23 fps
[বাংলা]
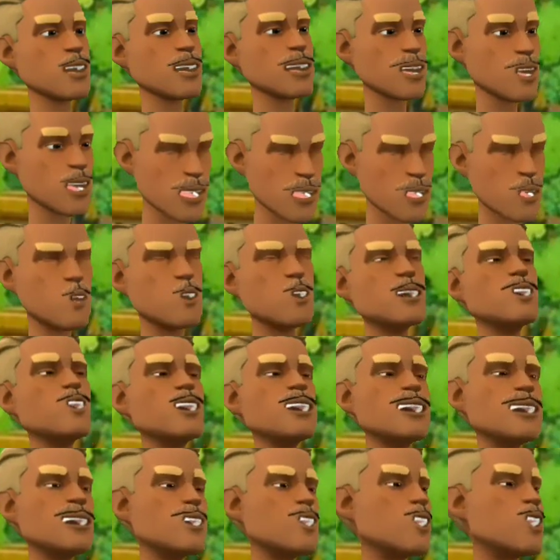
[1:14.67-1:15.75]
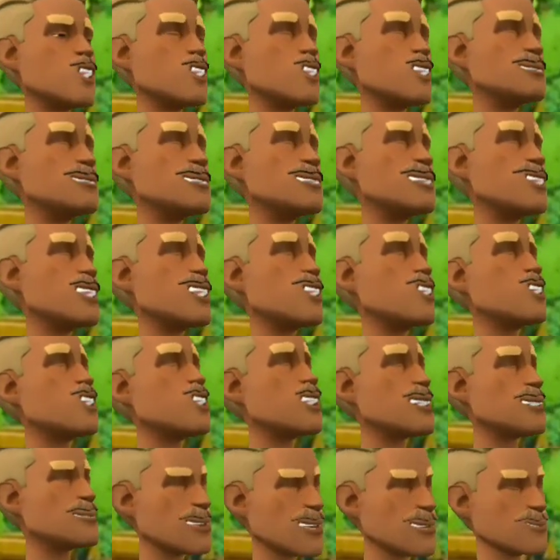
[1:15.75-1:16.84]
ভাই আমের খেতের তরমুজ তো ভালোই
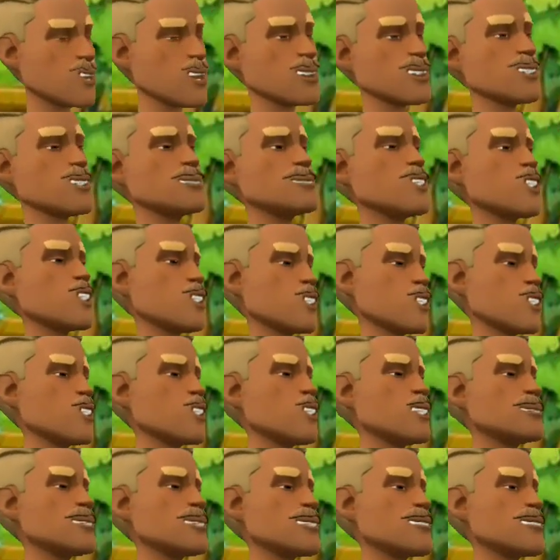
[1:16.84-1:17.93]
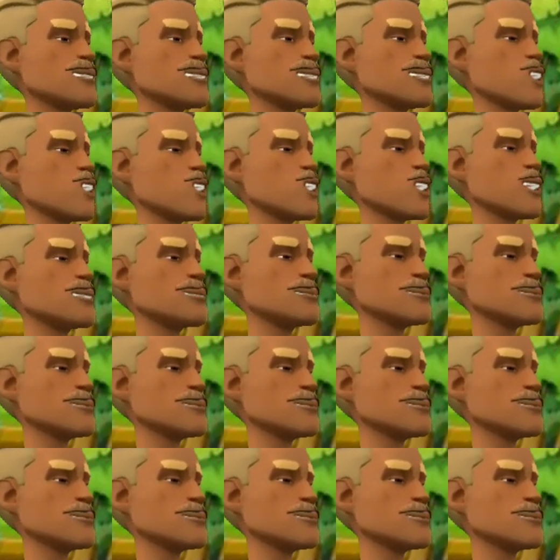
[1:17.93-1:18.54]
হয়েছে কী খবর তরমুজ বেচবেন টেচবেন না